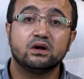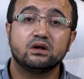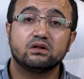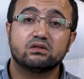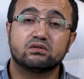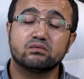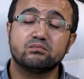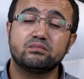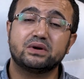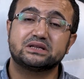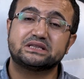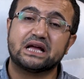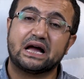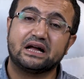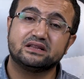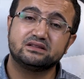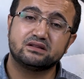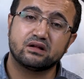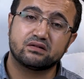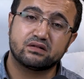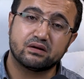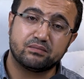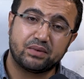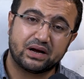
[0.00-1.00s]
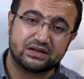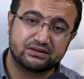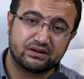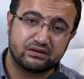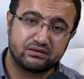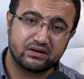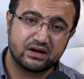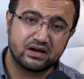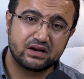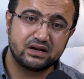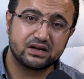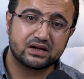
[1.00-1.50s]
ثم تحدث بعد
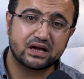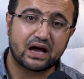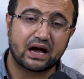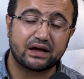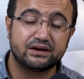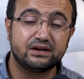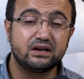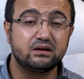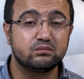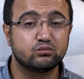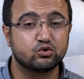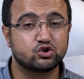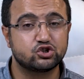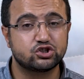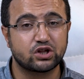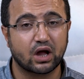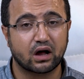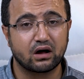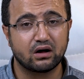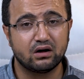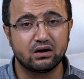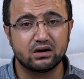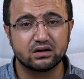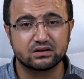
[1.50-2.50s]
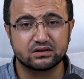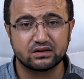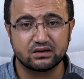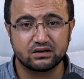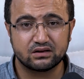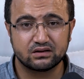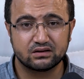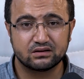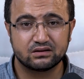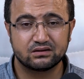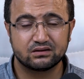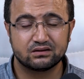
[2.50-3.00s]
ذلك عن المشتقات
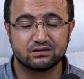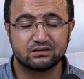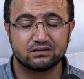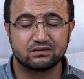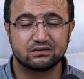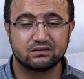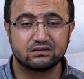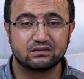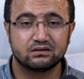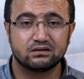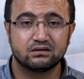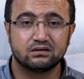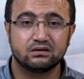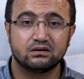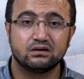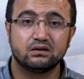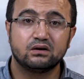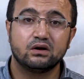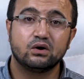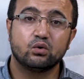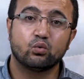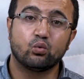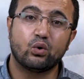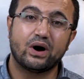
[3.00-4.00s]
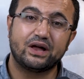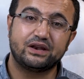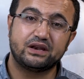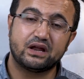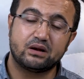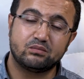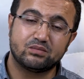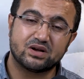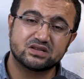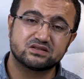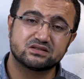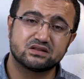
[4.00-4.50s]
وأن
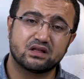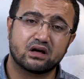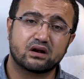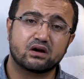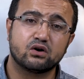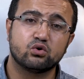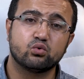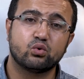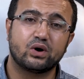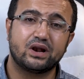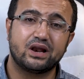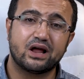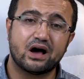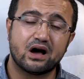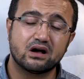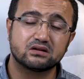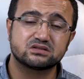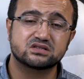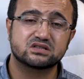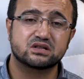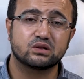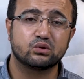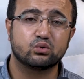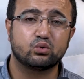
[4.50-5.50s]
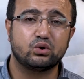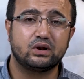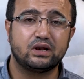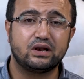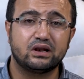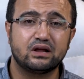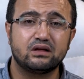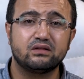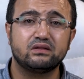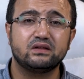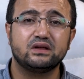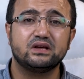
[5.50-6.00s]
المصدر هو الأصل
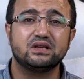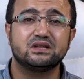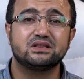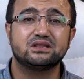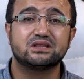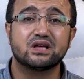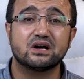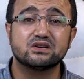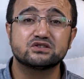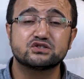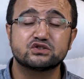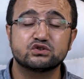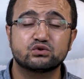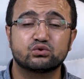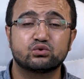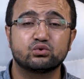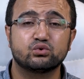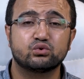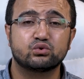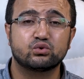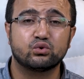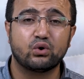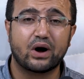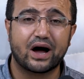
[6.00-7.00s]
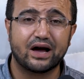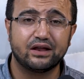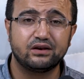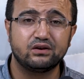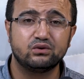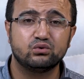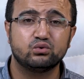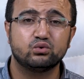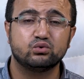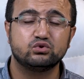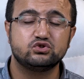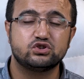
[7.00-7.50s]
الذي تصدر
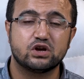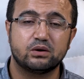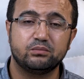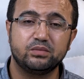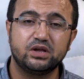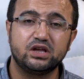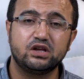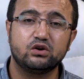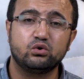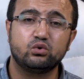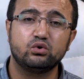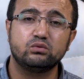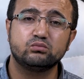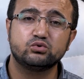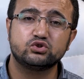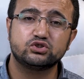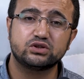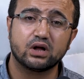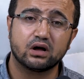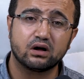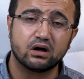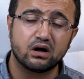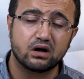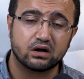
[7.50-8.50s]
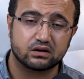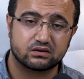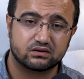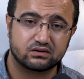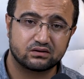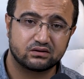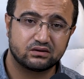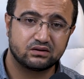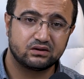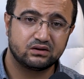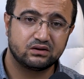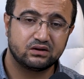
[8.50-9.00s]
عنه جميع المشتقات
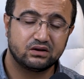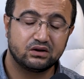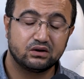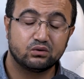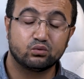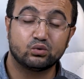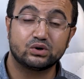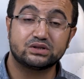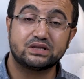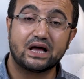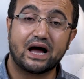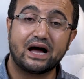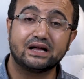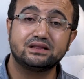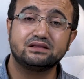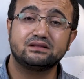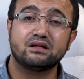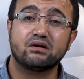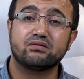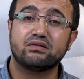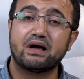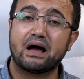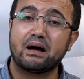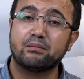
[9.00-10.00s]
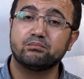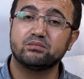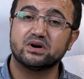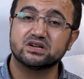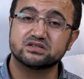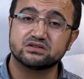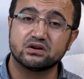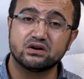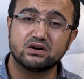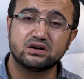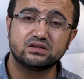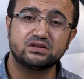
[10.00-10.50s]
وتحدث عن
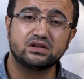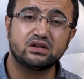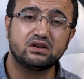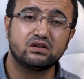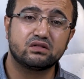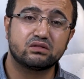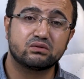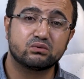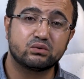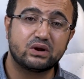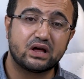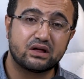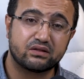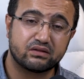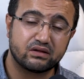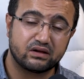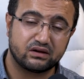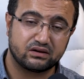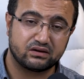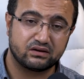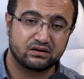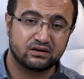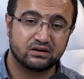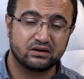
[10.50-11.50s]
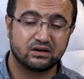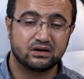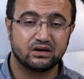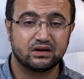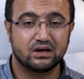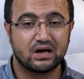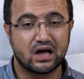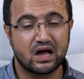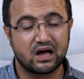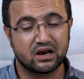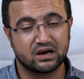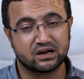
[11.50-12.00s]
مصادر الثلاثي
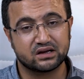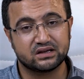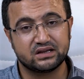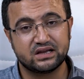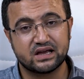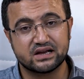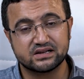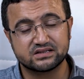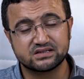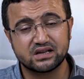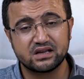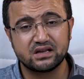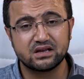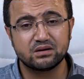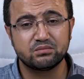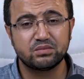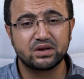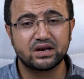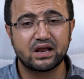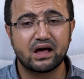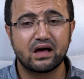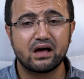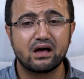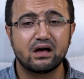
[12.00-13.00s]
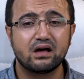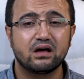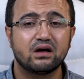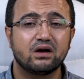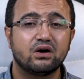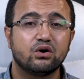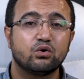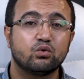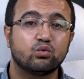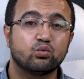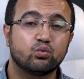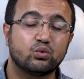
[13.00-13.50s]
القياسي منها
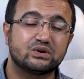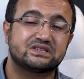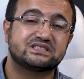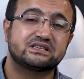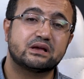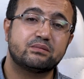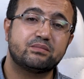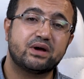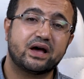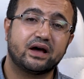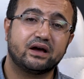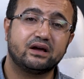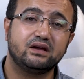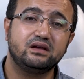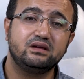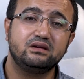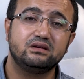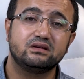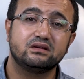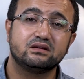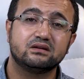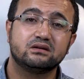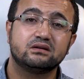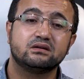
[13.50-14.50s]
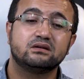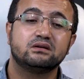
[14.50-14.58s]
والسماعي